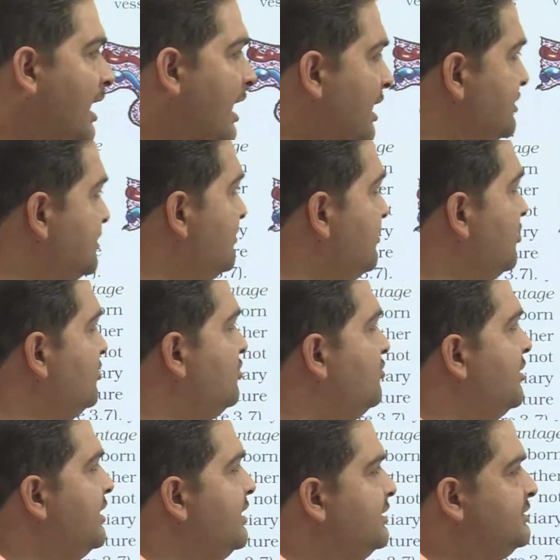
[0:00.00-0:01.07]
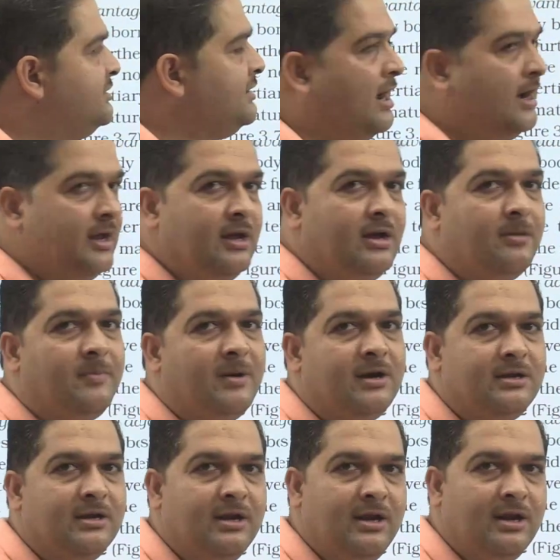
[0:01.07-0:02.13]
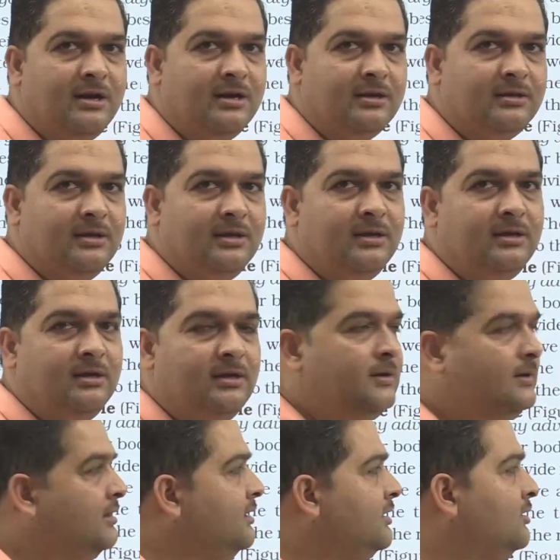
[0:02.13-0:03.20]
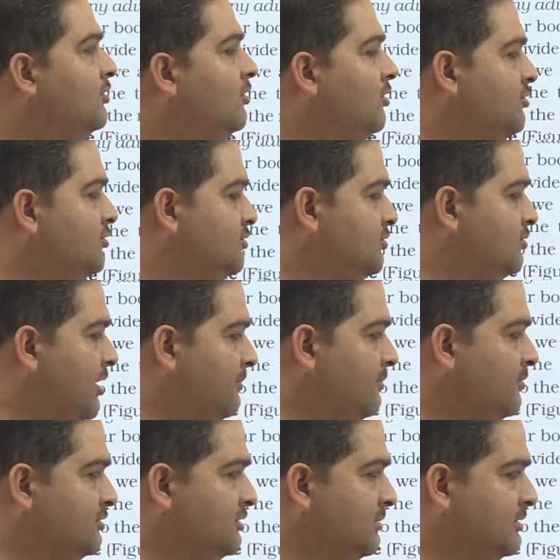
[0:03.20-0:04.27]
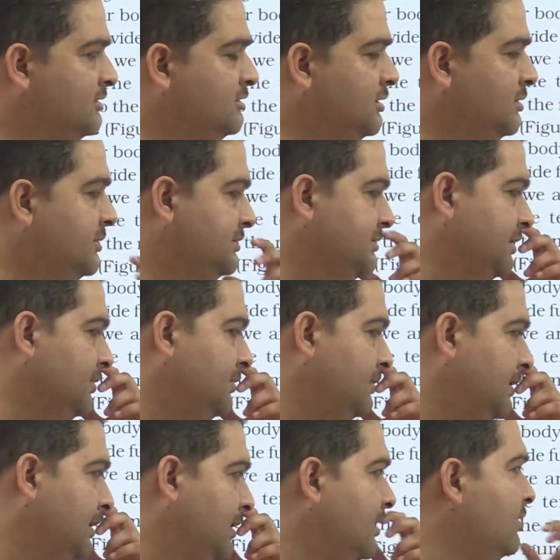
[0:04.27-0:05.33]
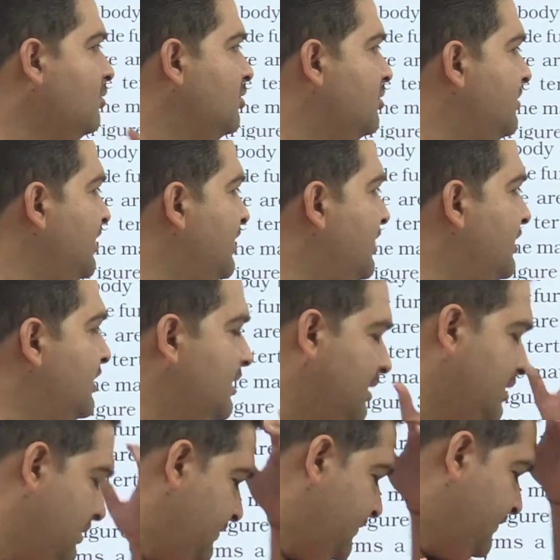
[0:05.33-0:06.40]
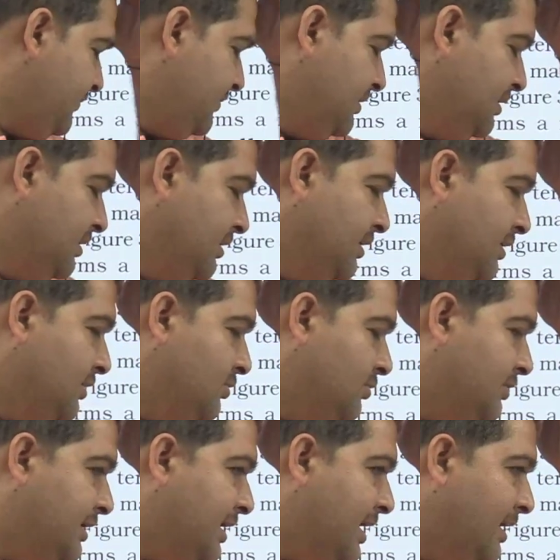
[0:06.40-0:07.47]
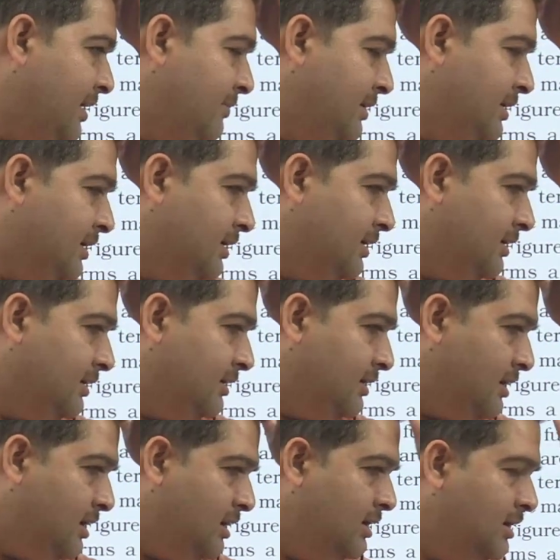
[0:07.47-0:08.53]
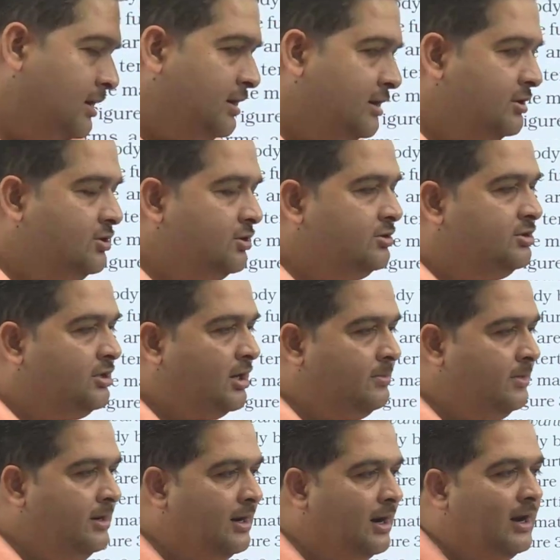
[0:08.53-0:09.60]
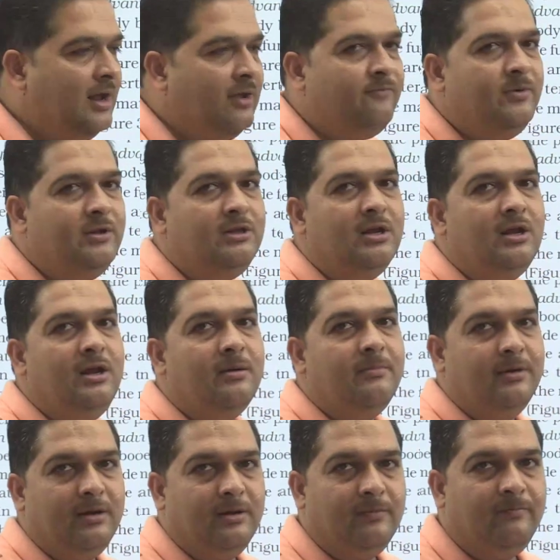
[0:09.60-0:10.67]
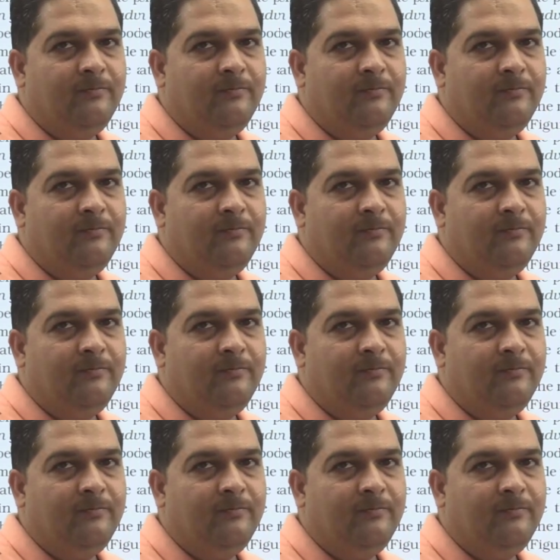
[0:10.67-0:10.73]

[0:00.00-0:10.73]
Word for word: आज हम लोग टूडे इससे आगे का पार्ट क्लियर करते हैं और उसको आप लोग समझते हुए चलो है ना नोट भी करना है तो क्या है बेटा कि जो जर्मिनल एपिथिलियम है